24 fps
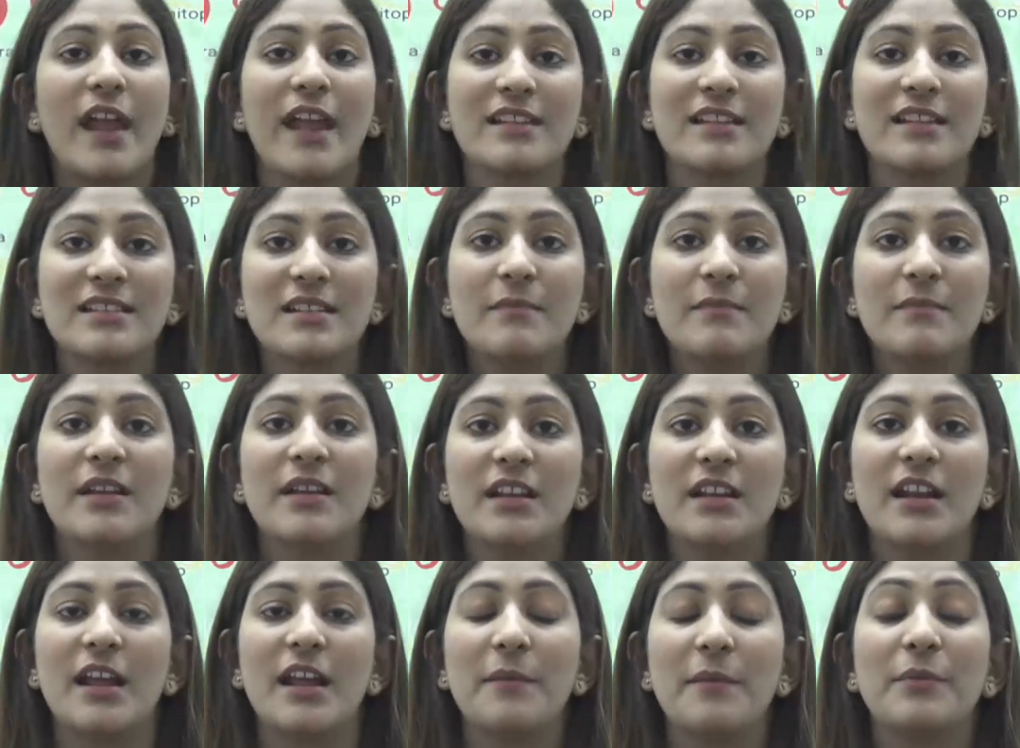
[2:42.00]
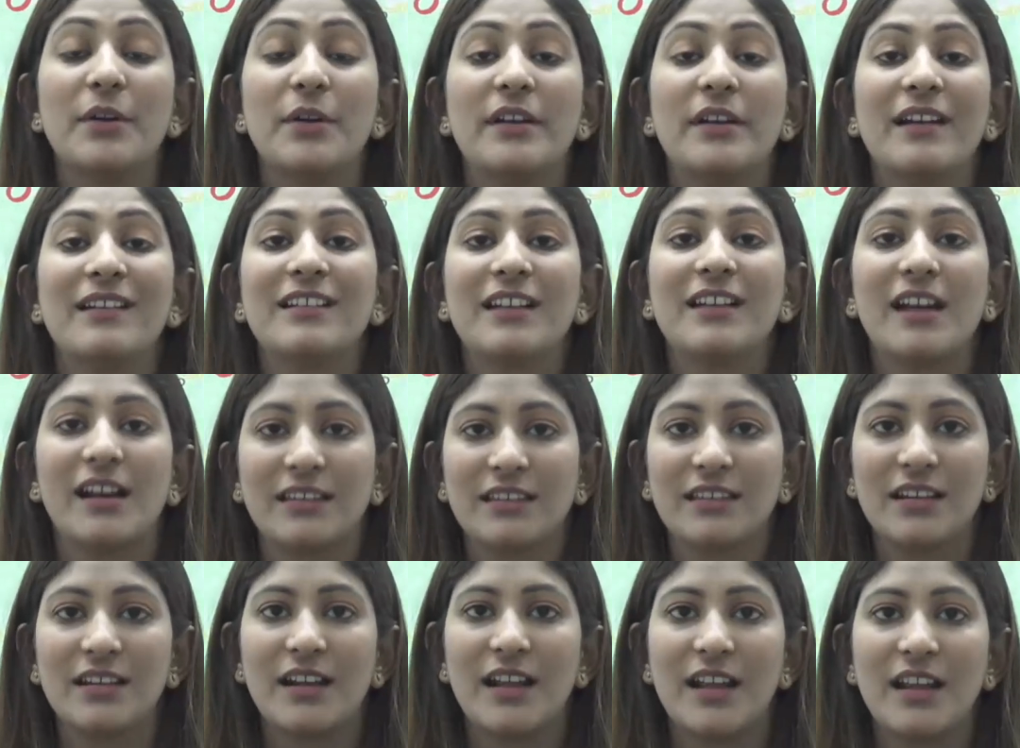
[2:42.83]
ऐसे बने रहे प्रटेंट
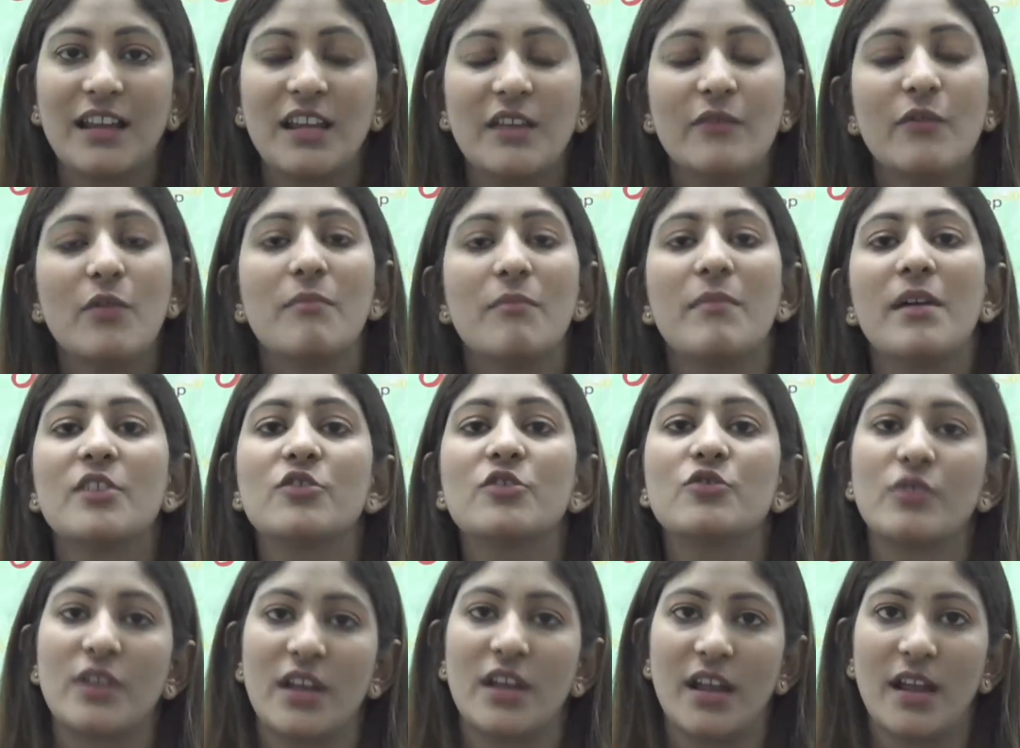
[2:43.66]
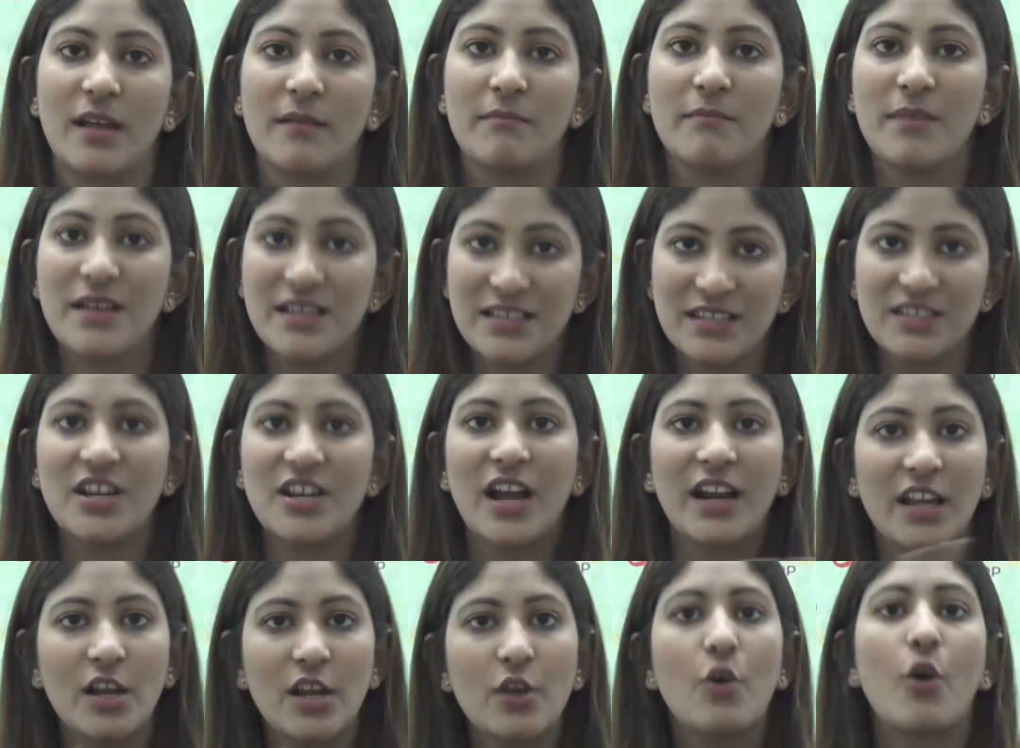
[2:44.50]
करते रहे कि वो मर चुके हैं बस
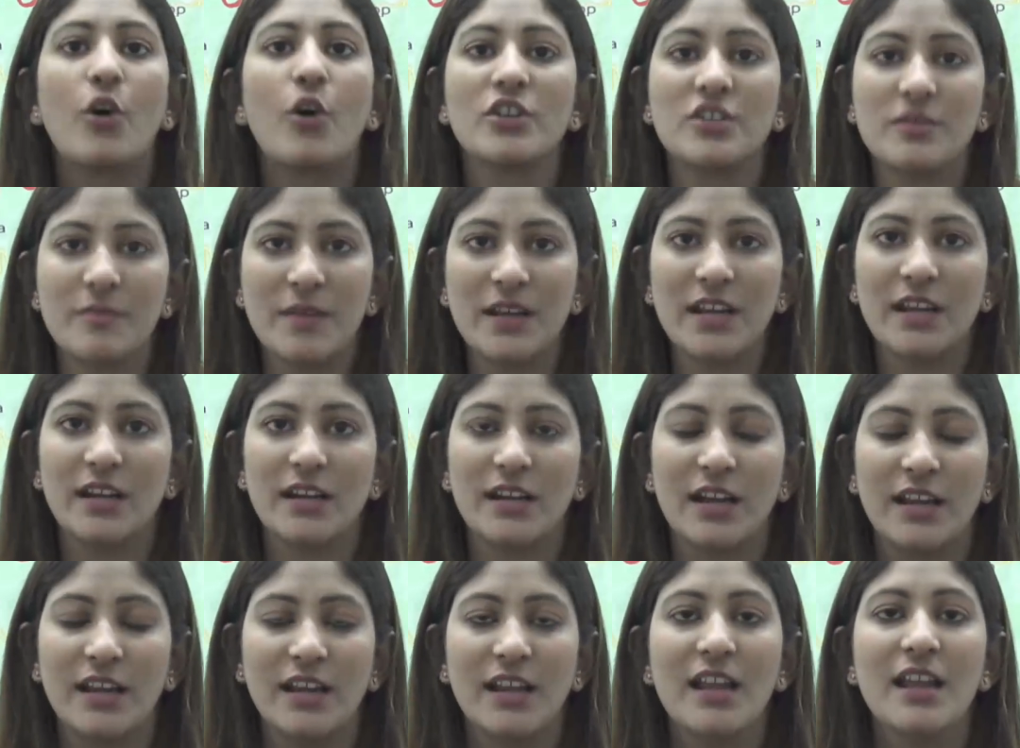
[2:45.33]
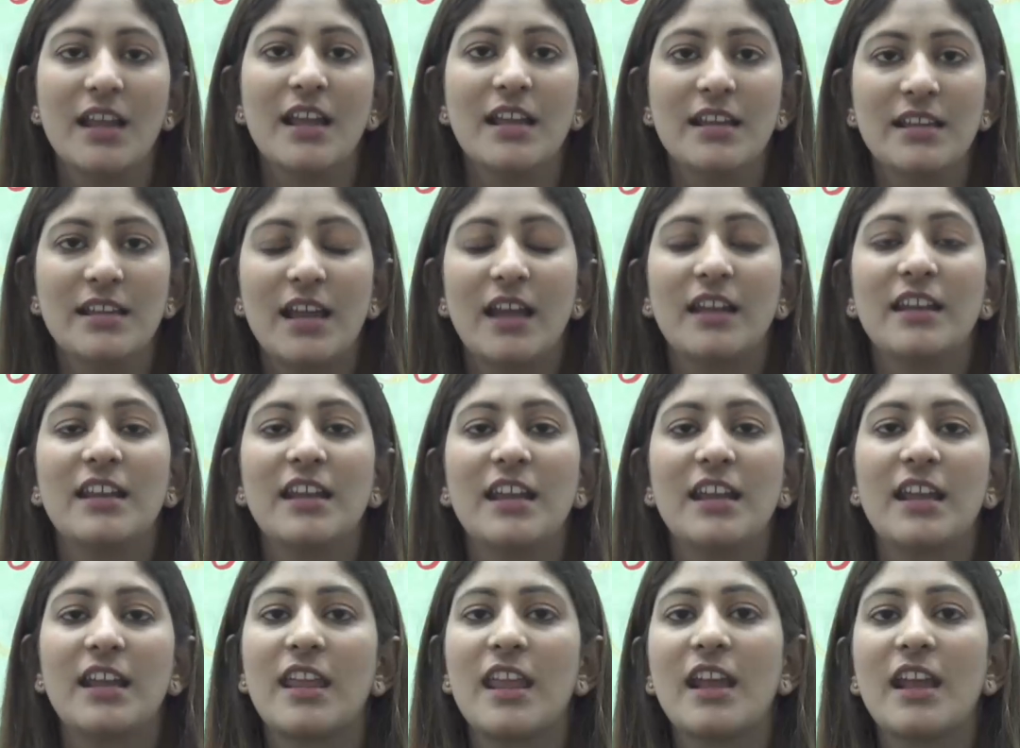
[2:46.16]
जाके गौरज में गिर गई
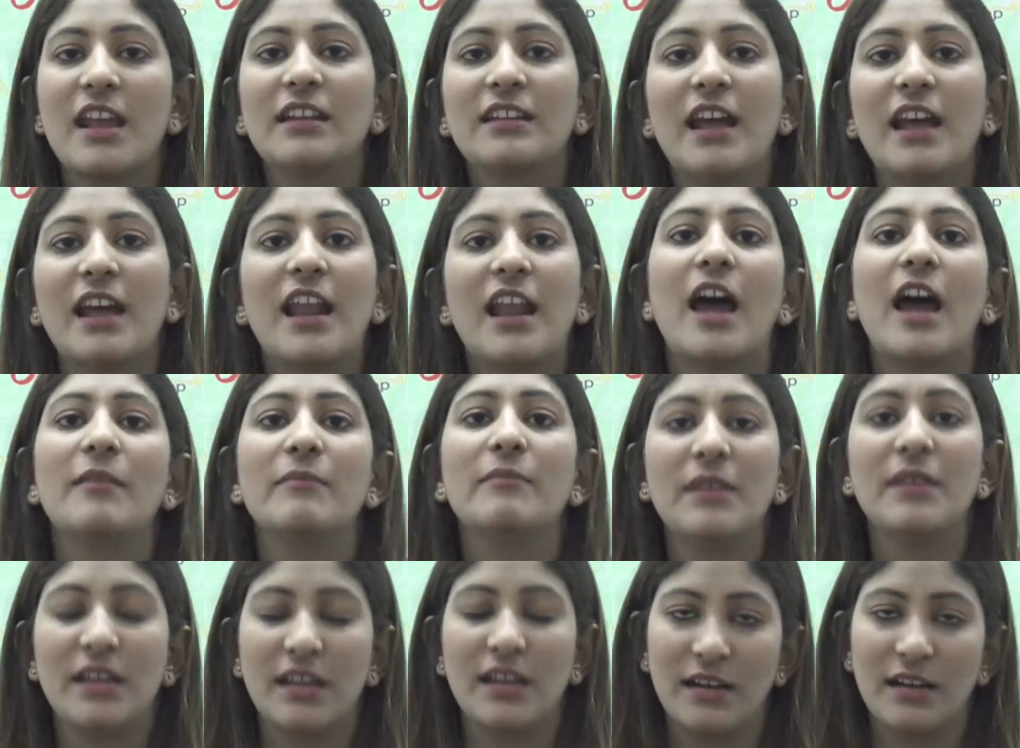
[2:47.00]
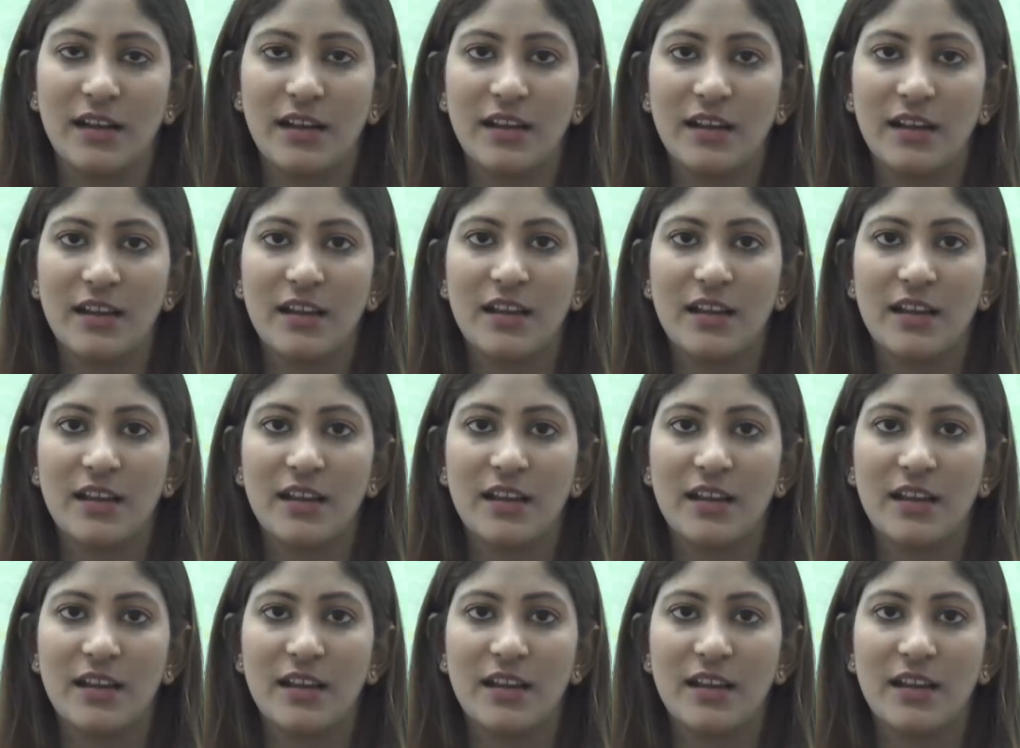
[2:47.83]
यानी कि एक ढलान में गिर गई